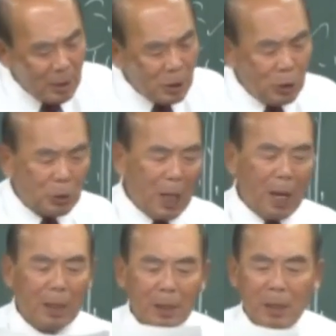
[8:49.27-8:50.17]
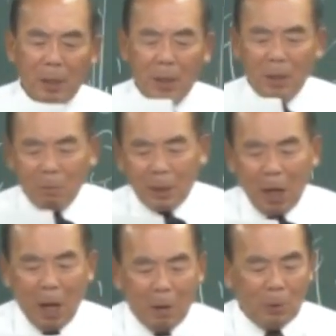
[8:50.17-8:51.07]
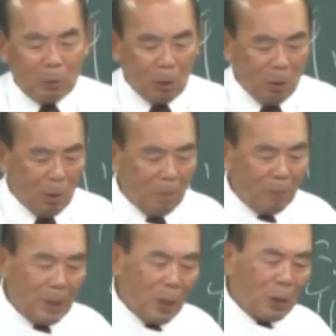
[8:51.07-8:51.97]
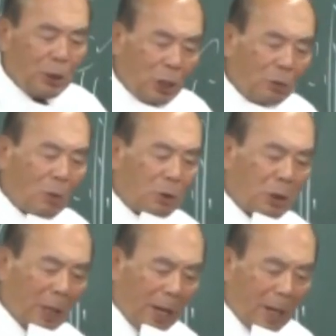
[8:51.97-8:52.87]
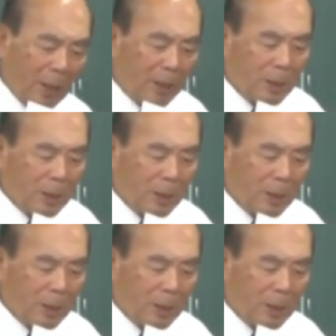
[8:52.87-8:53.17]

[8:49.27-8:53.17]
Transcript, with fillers: 13また見ると竜の口から